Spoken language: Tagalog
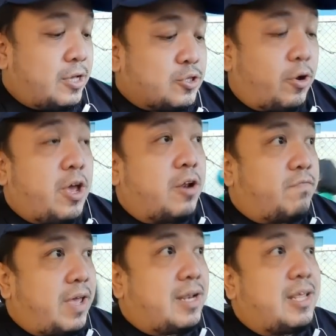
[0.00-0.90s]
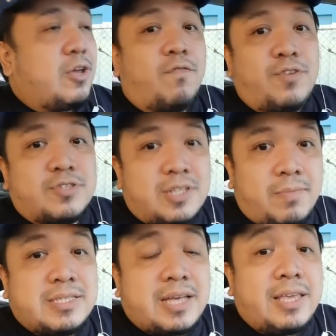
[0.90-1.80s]
So ayun, very obvious
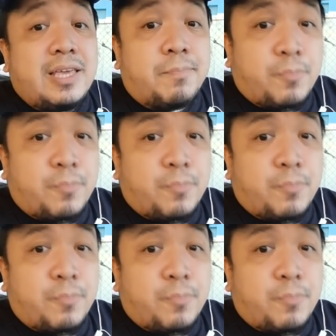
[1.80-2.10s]
naman sa kanyang